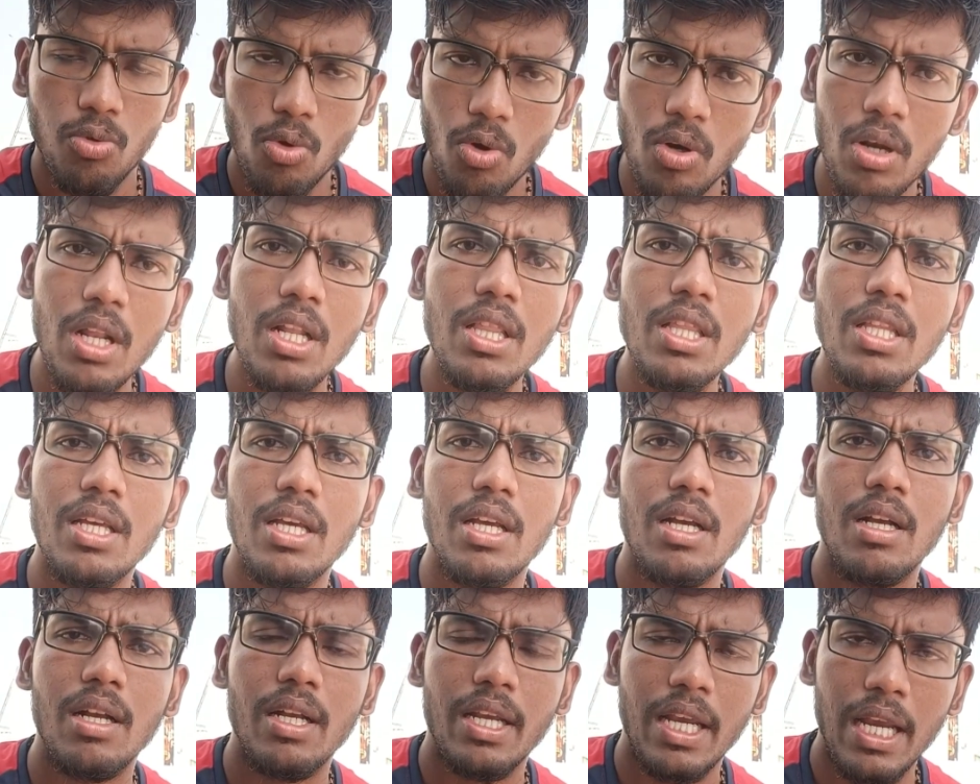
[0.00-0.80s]
தொடர்ந்து
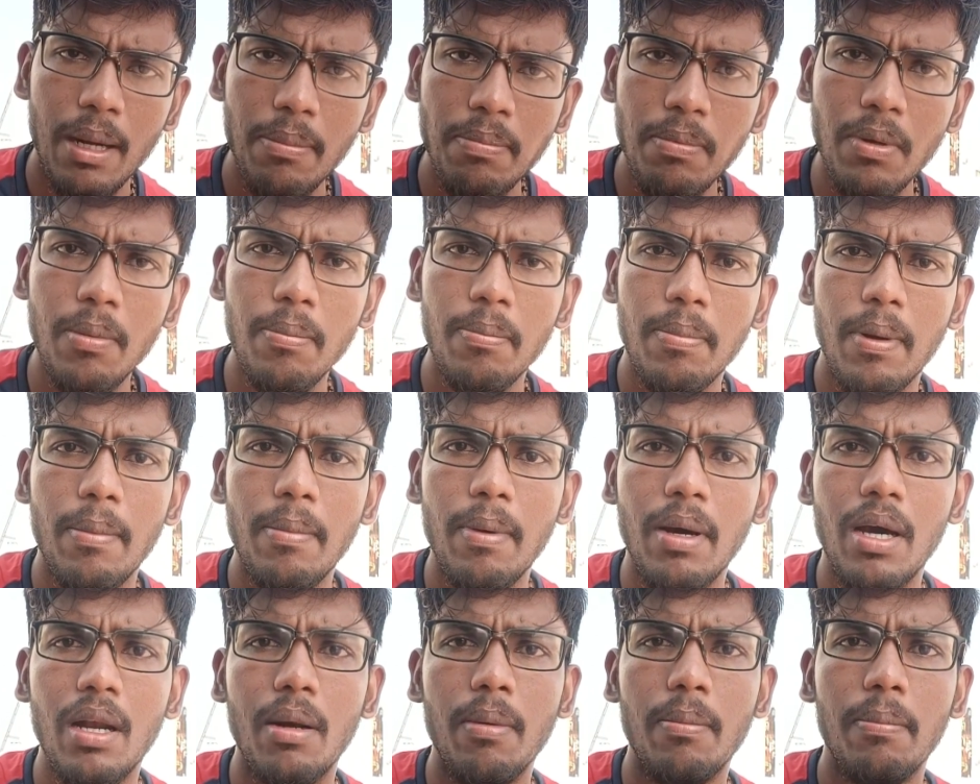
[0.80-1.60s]
கேப்டன்
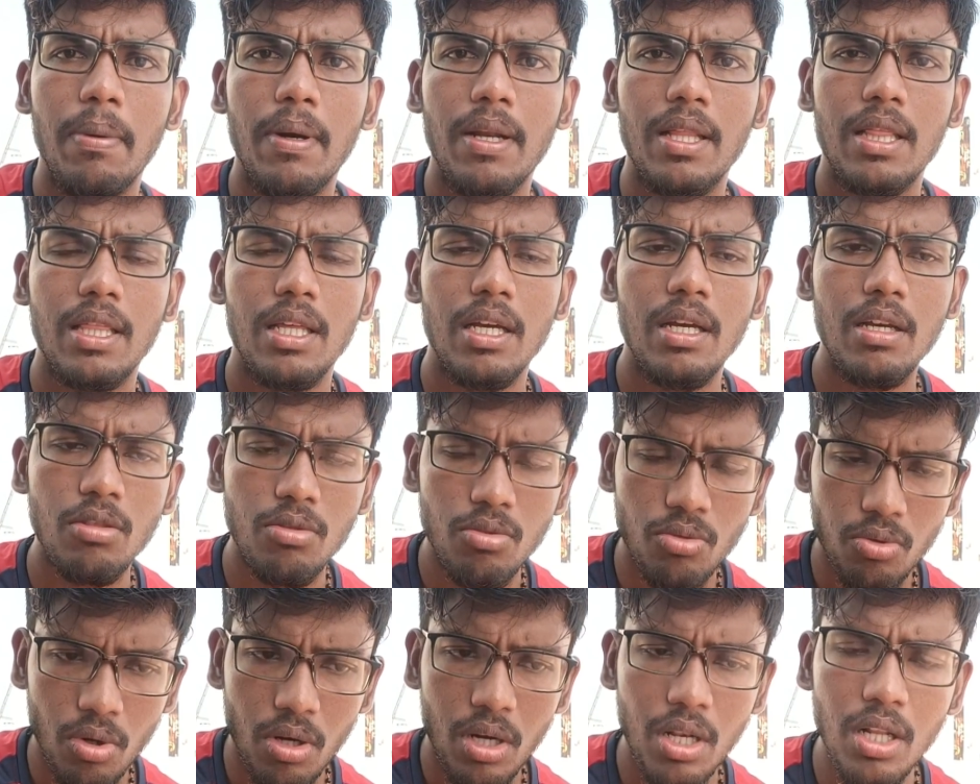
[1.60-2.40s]
பிரபாகரன் படத்தை
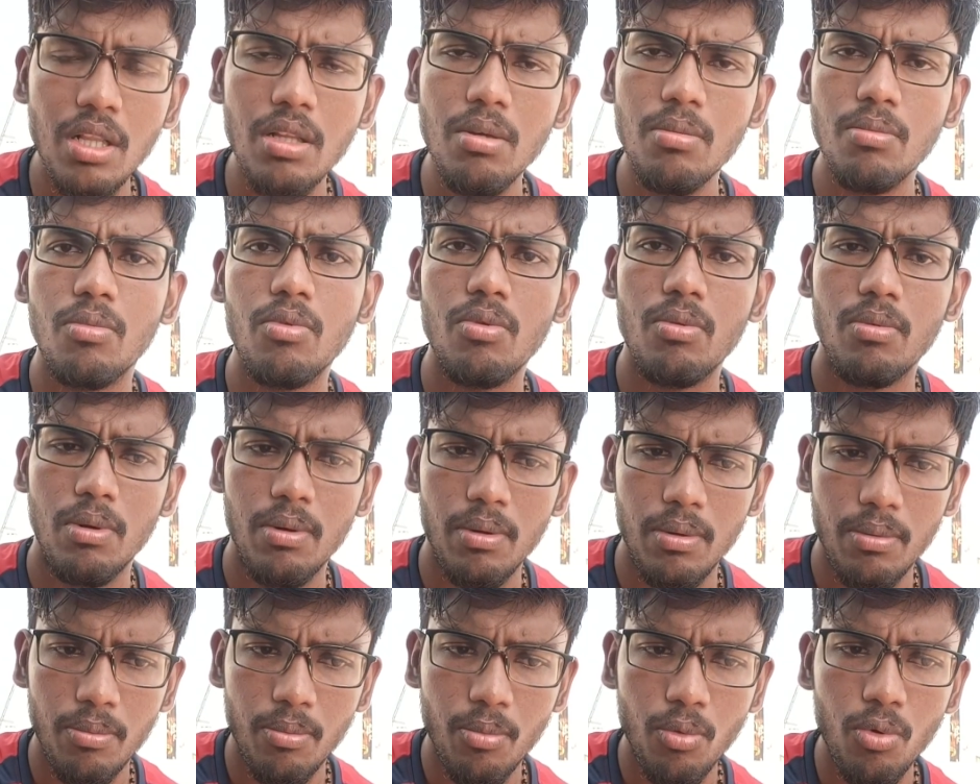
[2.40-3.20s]
தொடர்ந்து மூ
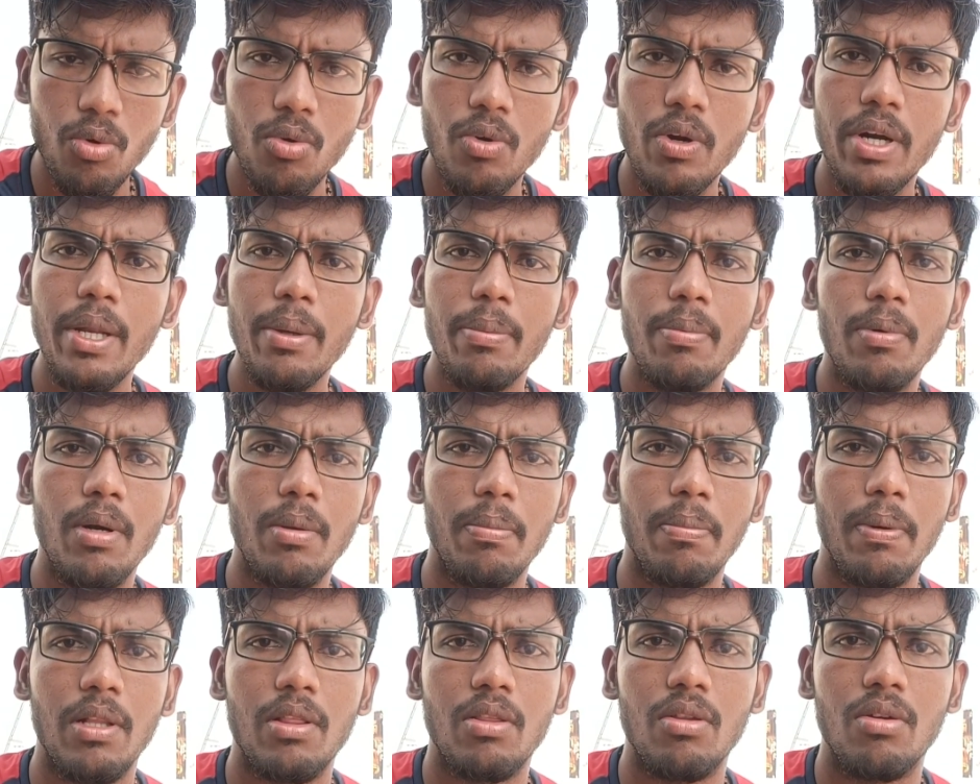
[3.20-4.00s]
மூணு வாட்டி
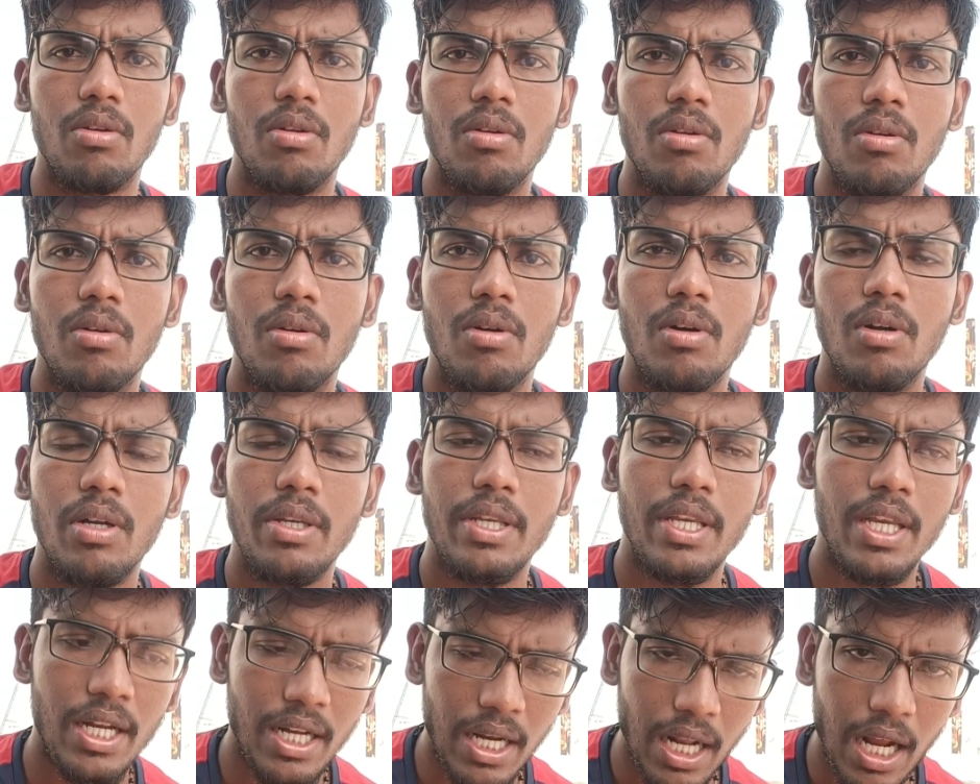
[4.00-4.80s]
போட்டு பார்த்தோம்
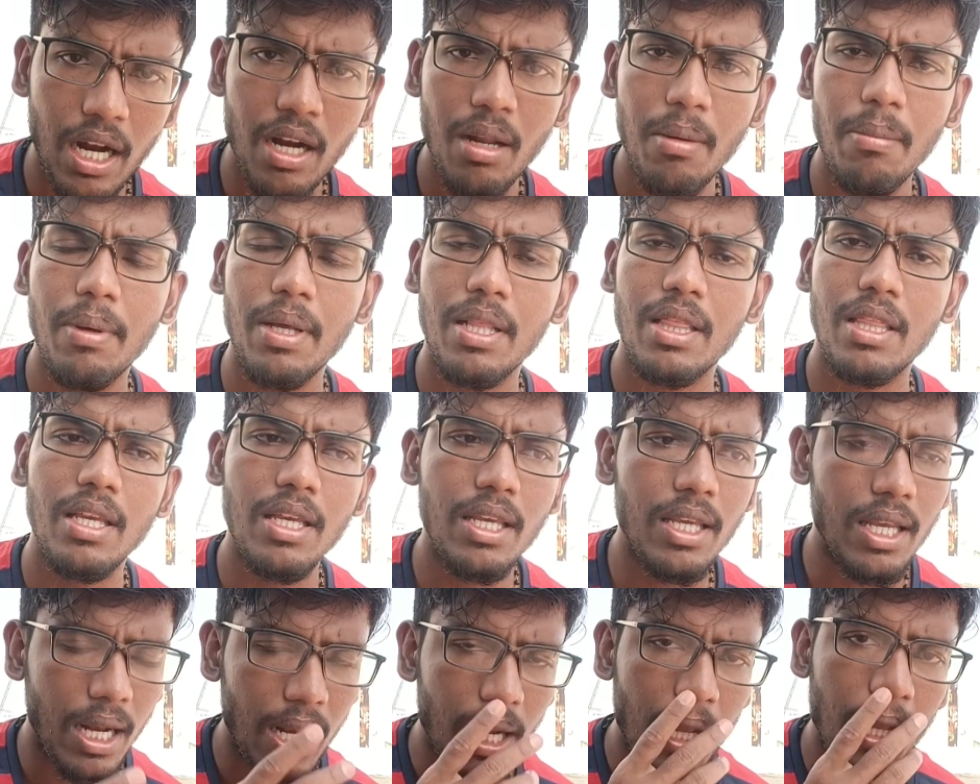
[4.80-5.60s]
என் நானும்
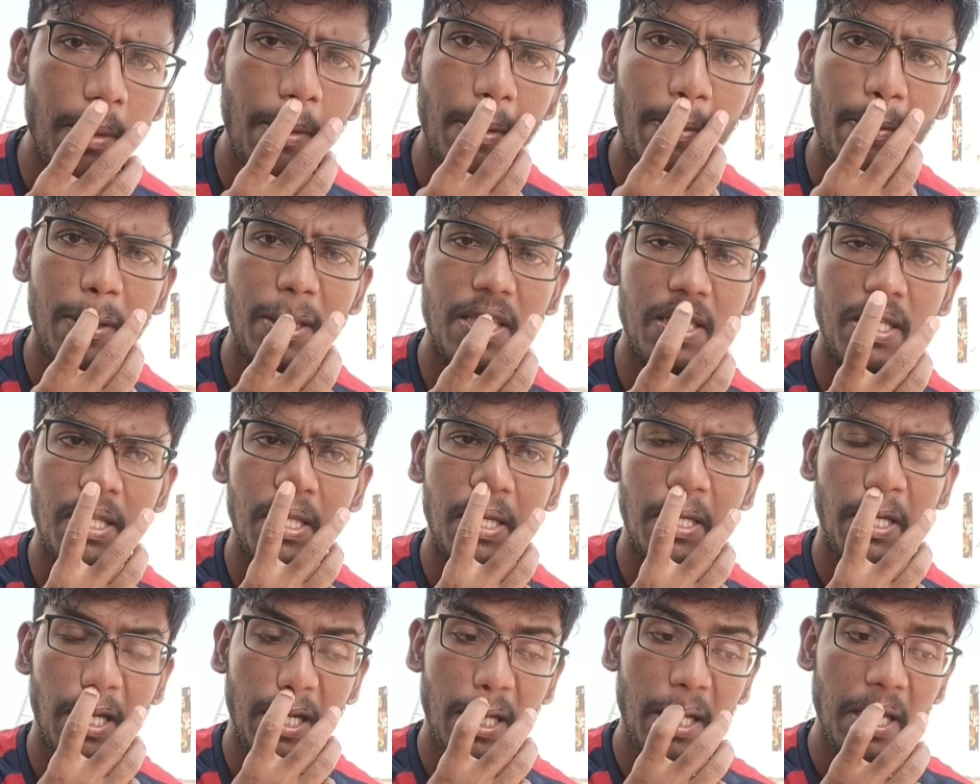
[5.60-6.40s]
பார்த்தேன் எல்லாருமே
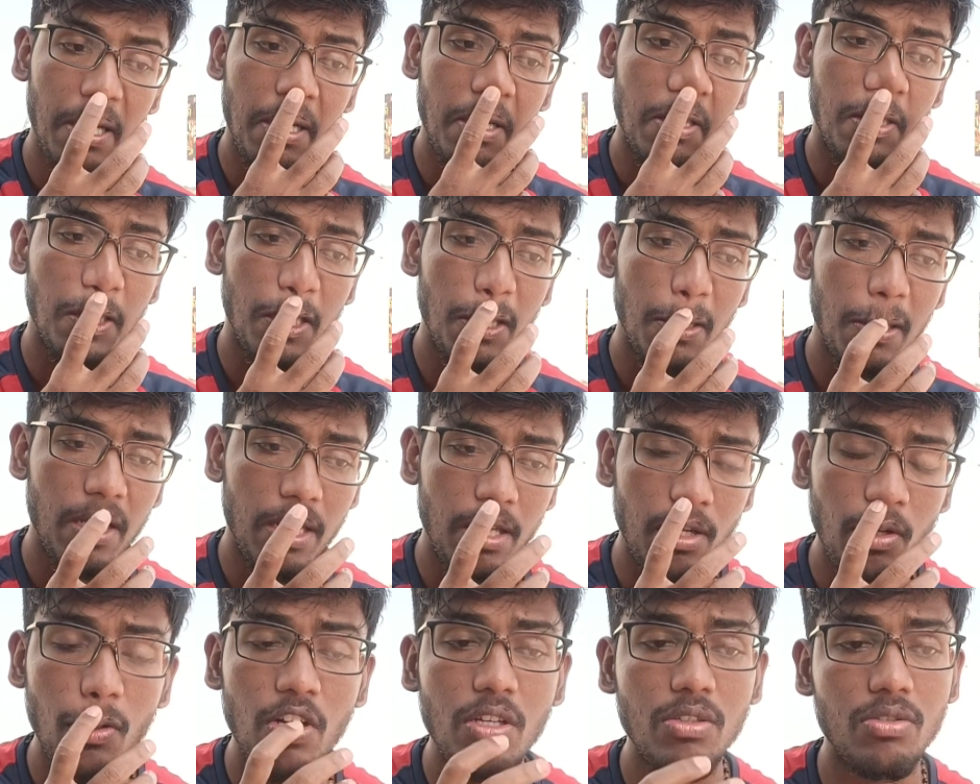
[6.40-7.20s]
பார்த்துருந்தாங்க ஏன்னா எங்கள் தெ
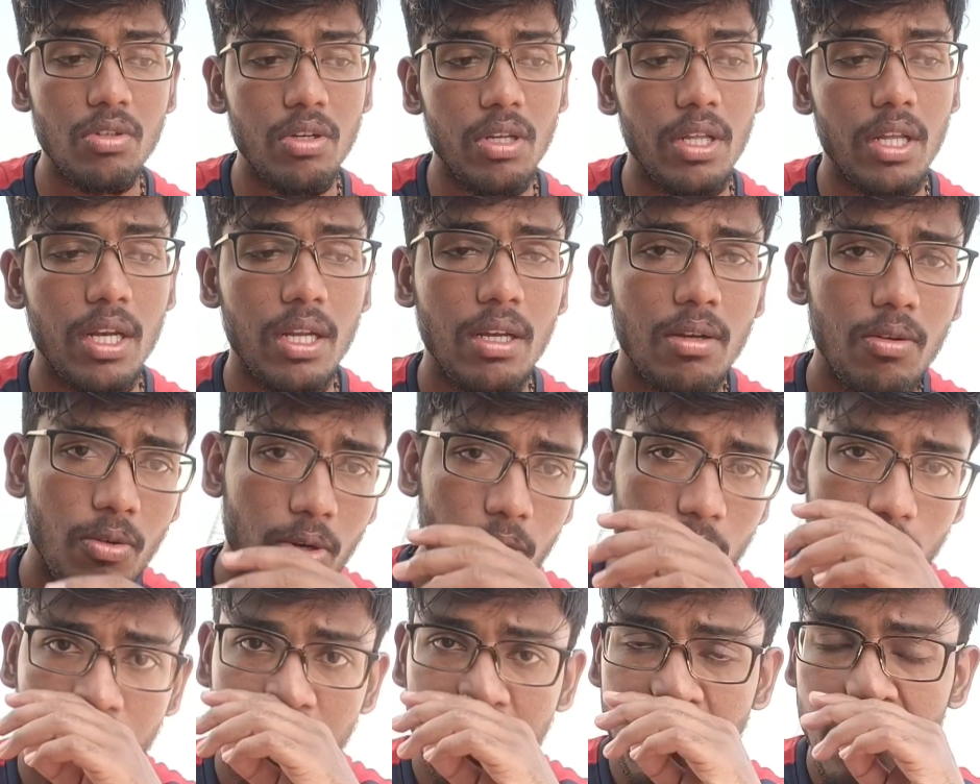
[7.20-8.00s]
இன்னொன்று சொல்லிடுறேன்
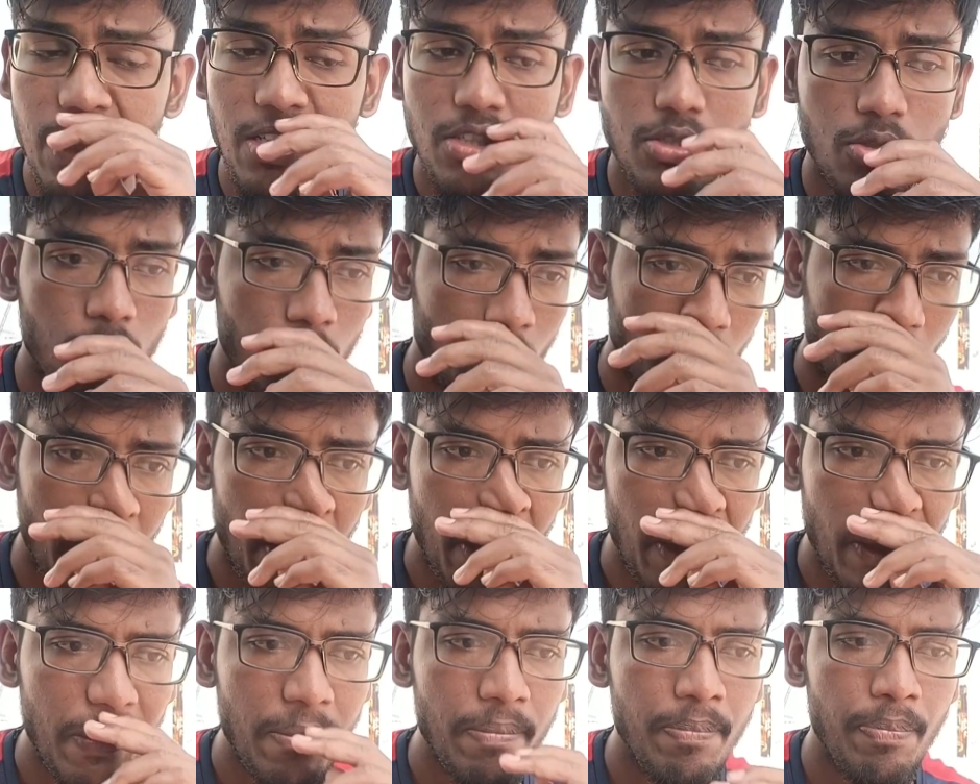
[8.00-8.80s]
ஒரு சின்ன
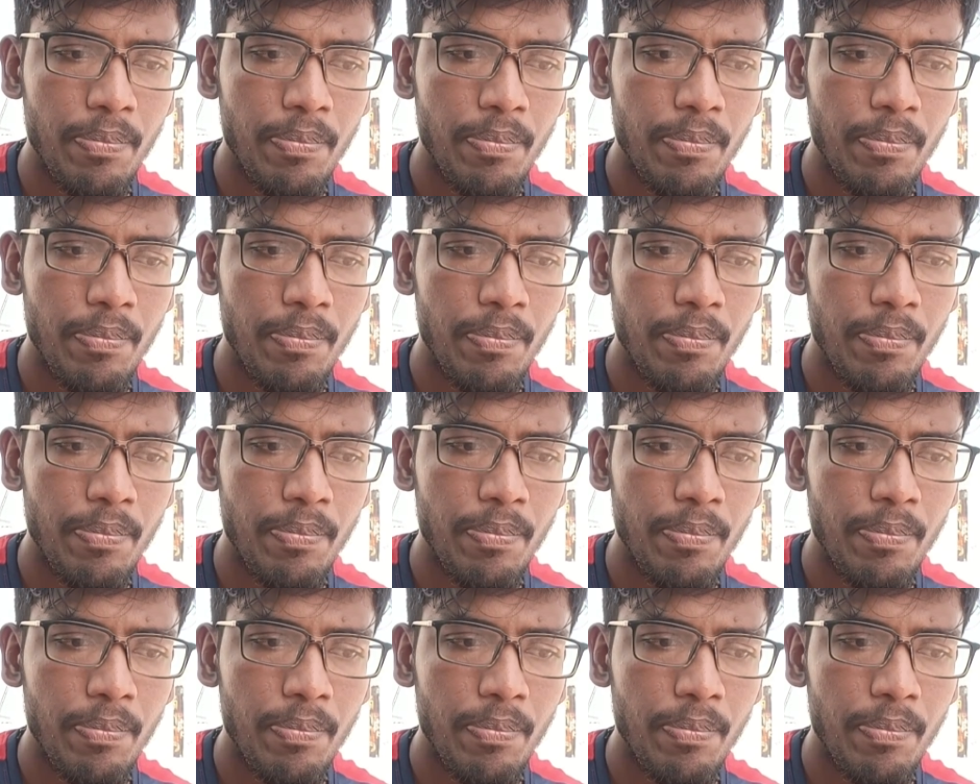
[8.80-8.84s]
ஸ்டோரி